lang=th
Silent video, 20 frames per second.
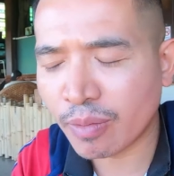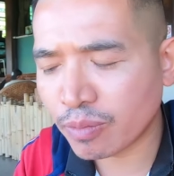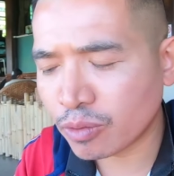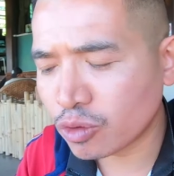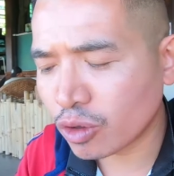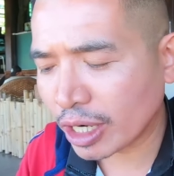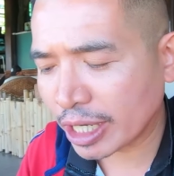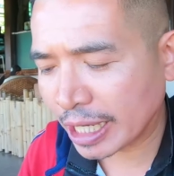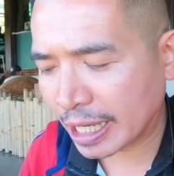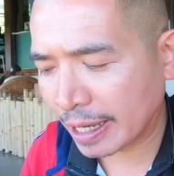ชอบ
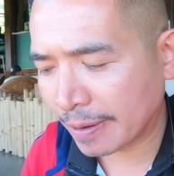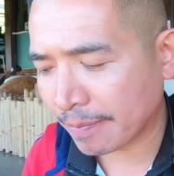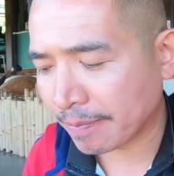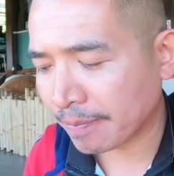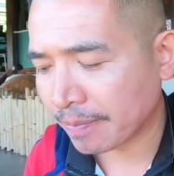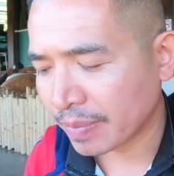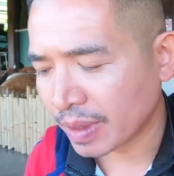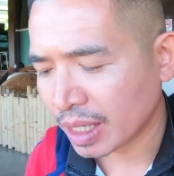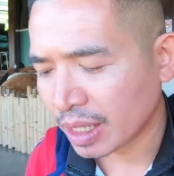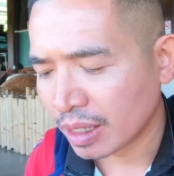ขั้วเข้ม
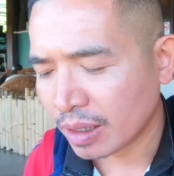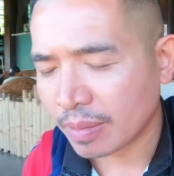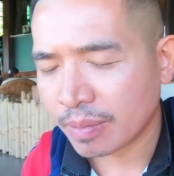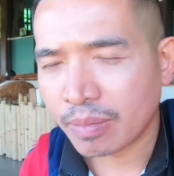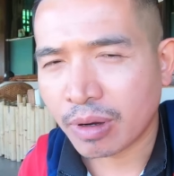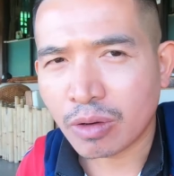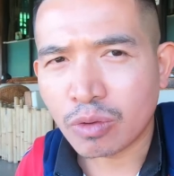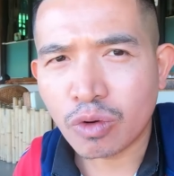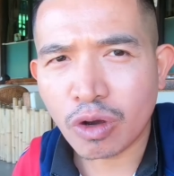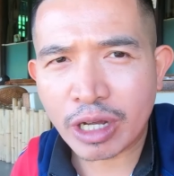
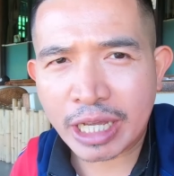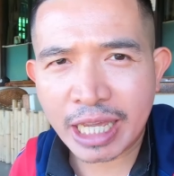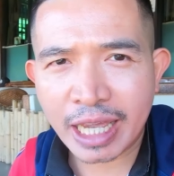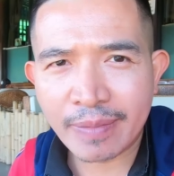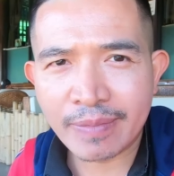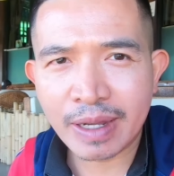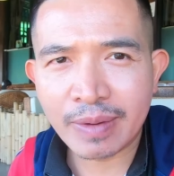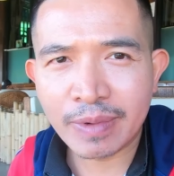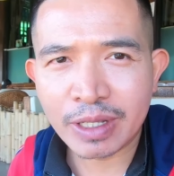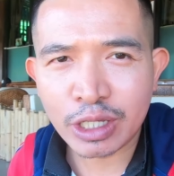เพราะขั้ว
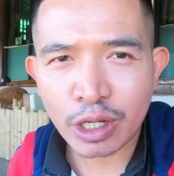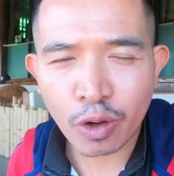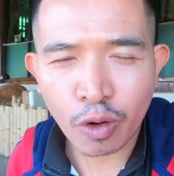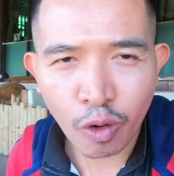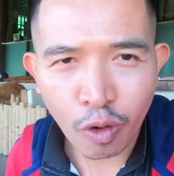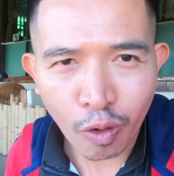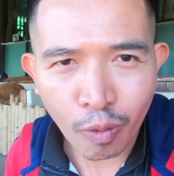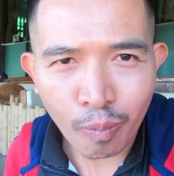เข้มเนี่ยมันจะ